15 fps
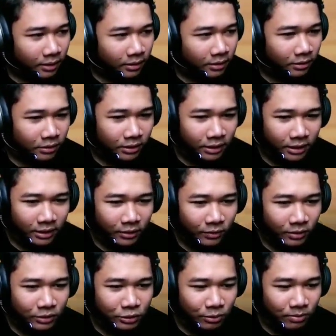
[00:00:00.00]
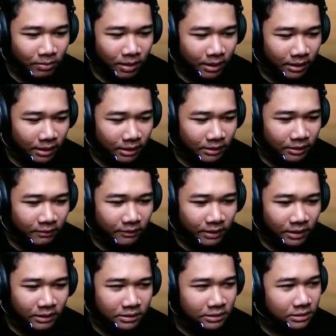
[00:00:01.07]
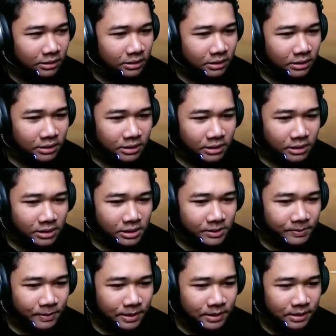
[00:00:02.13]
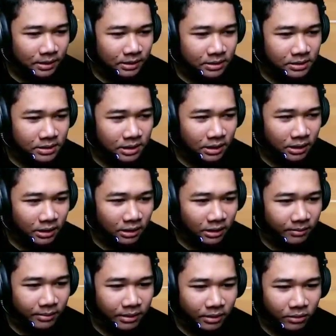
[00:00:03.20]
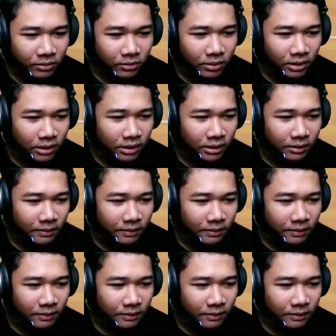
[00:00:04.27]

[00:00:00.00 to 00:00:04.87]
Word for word: Oke gua coba ya aktifkan special skill Lebiro gue nih